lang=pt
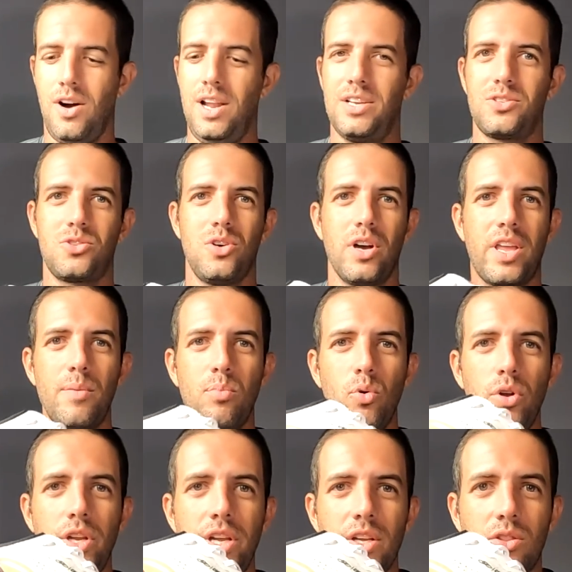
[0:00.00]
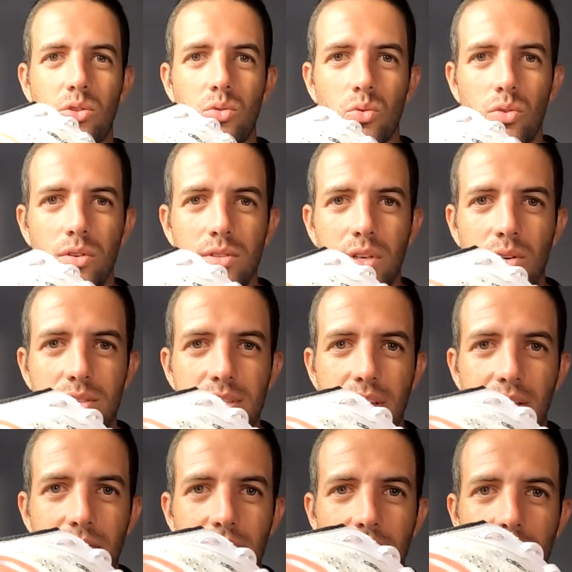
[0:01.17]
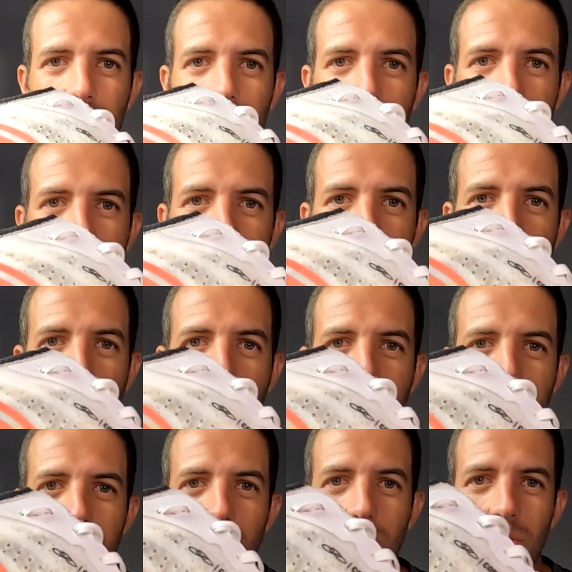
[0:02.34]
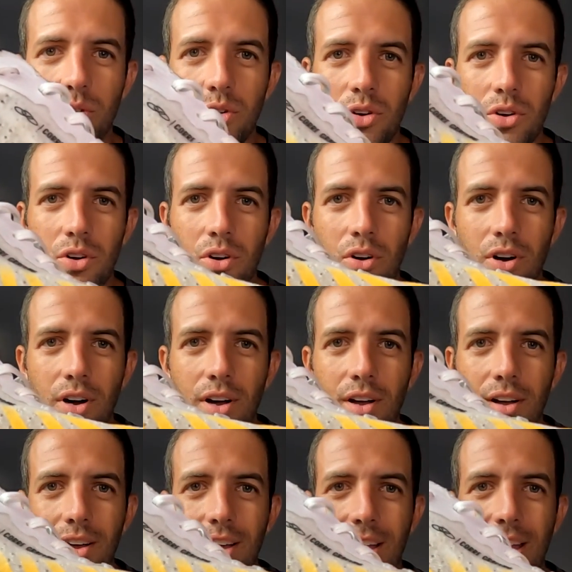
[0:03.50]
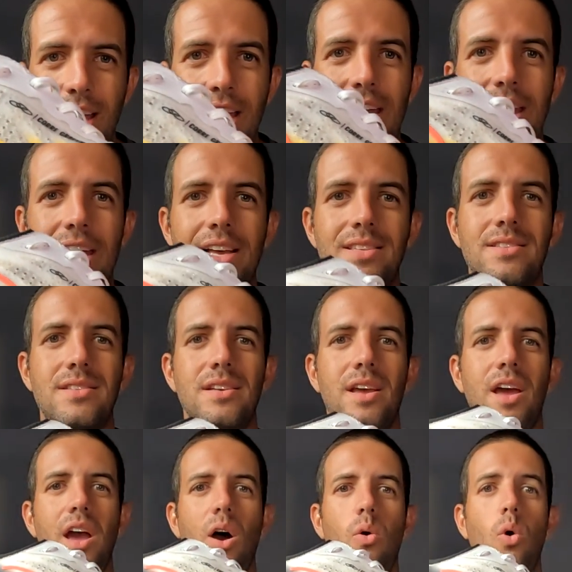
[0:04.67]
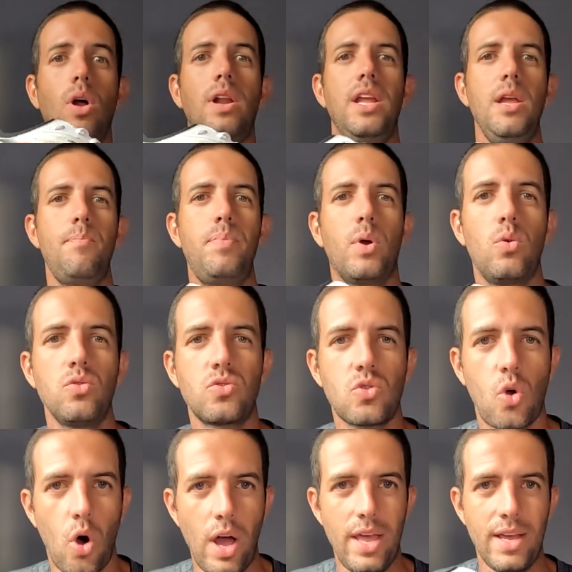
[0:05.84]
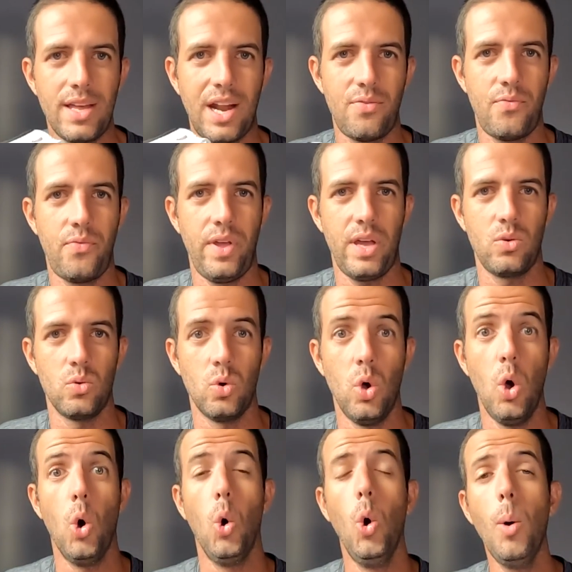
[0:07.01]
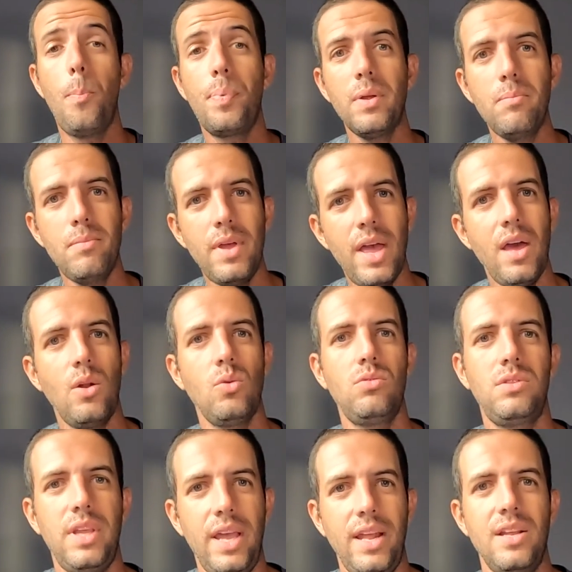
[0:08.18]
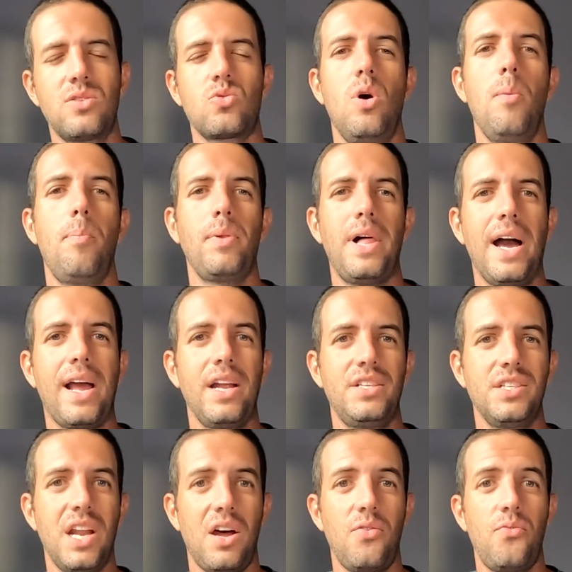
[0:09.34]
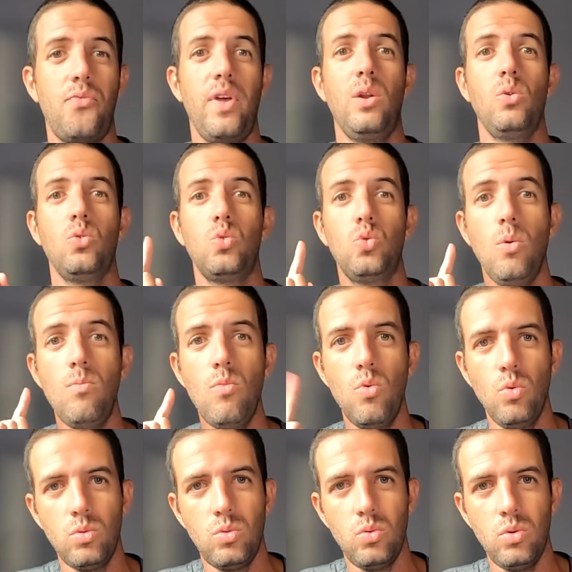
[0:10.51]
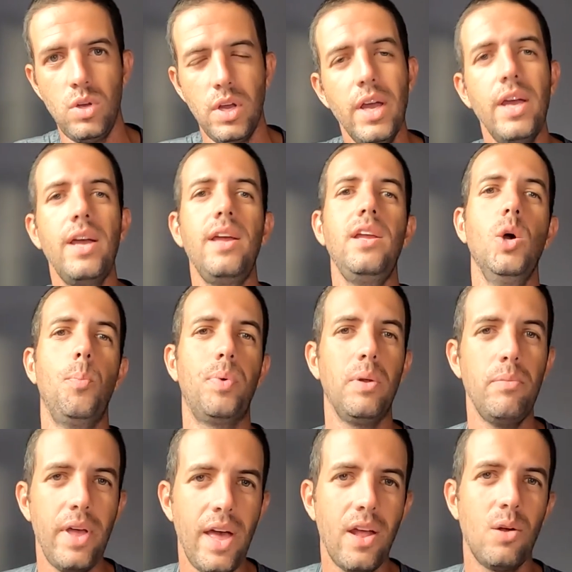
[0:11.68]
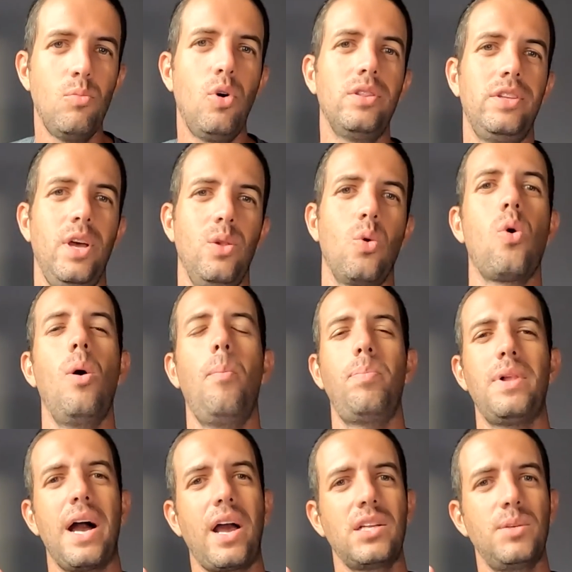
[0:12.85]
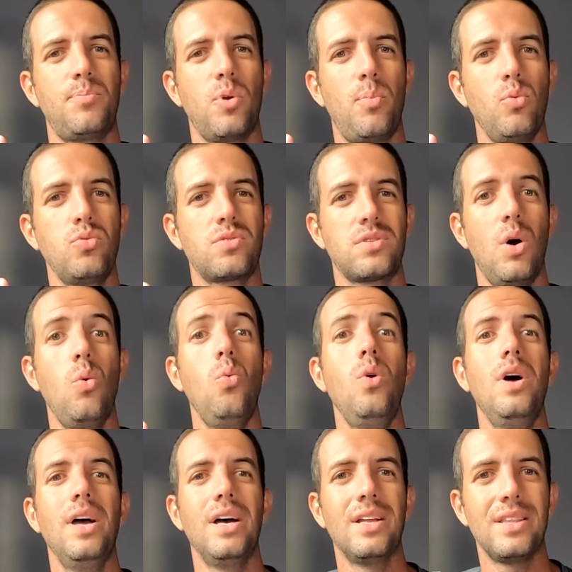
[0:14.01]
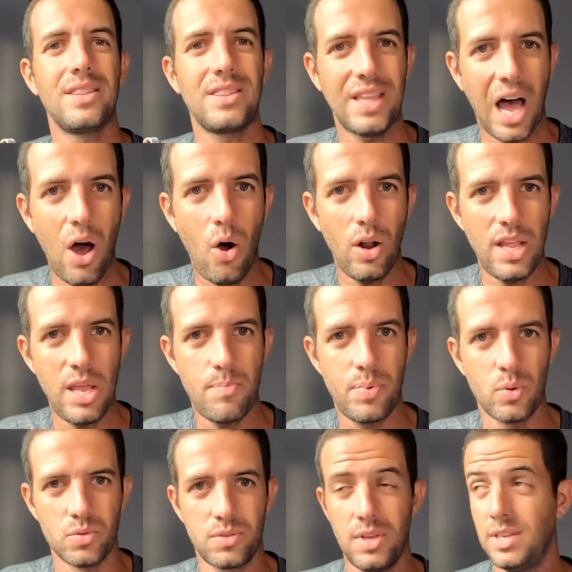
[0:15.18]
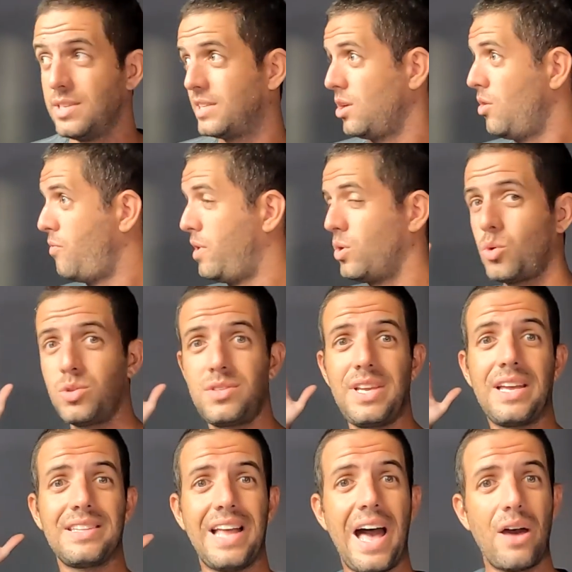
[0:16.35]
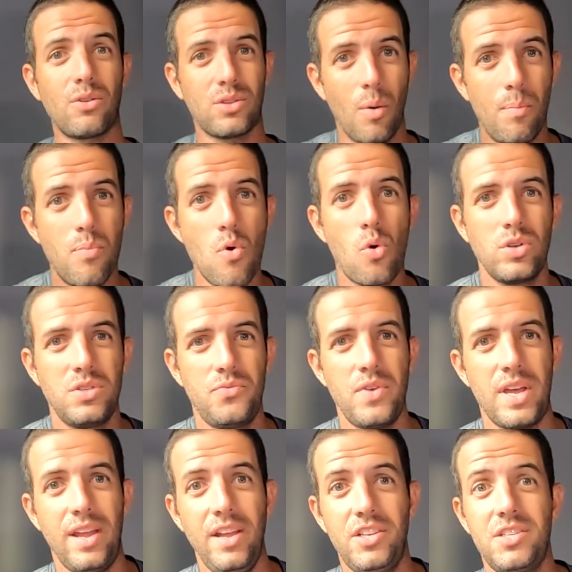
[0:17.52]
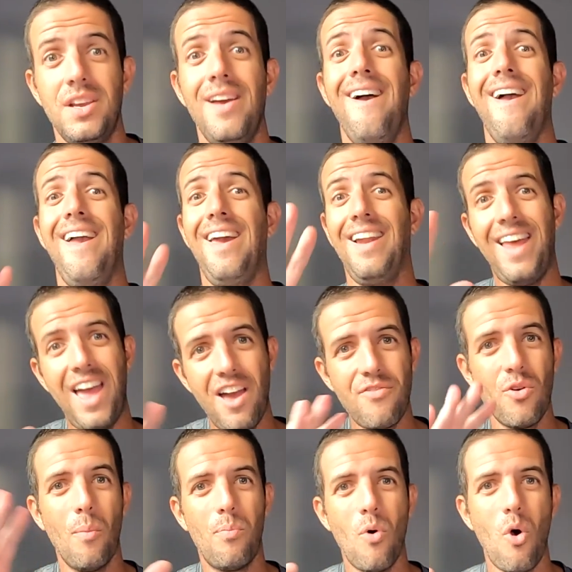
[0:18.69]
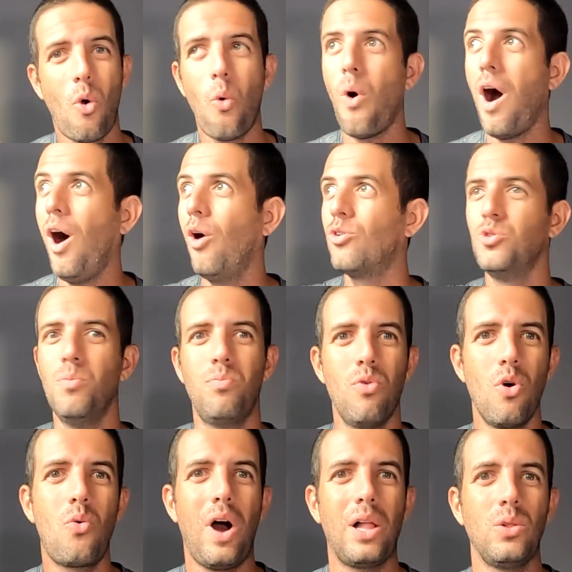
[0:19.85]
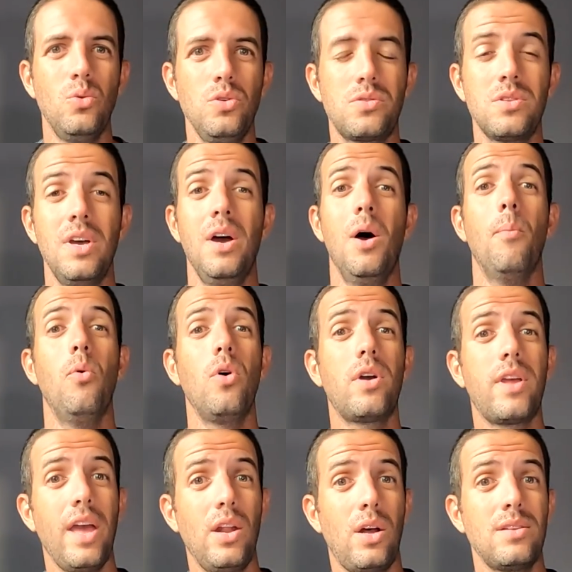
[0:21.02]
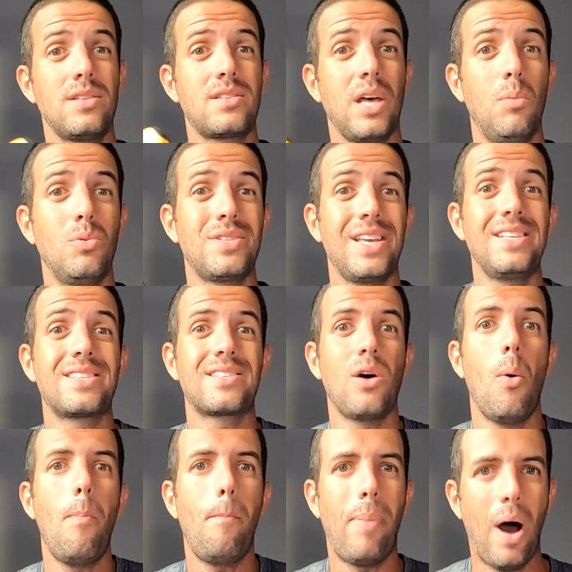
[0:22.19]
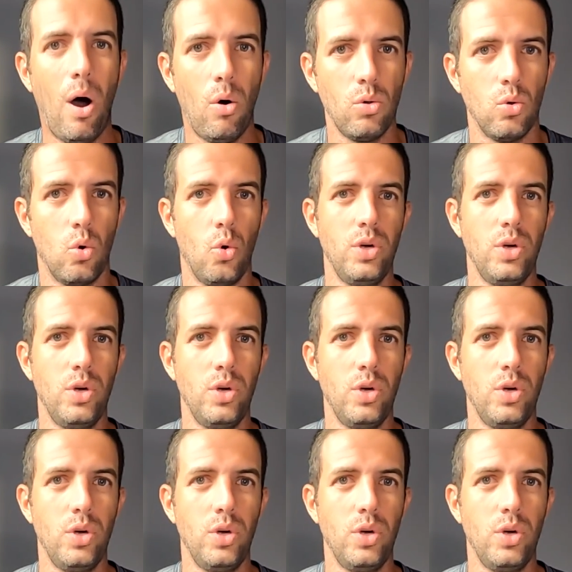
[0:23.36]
Olha só que bonito. Você consegue ver aí, ó, de pertinho? Ó. Esse é o Olímpicos Corre Grafeno, o primeiro tênis com placa de grafeno do mundo e o primeiro modelo com placa de propulsão da Olímpicos. Vocês estão vendo que o cenário está um pouco diferente, releve um pouco o áudio, um pouco a luz, porque nós estamos em São Paulo.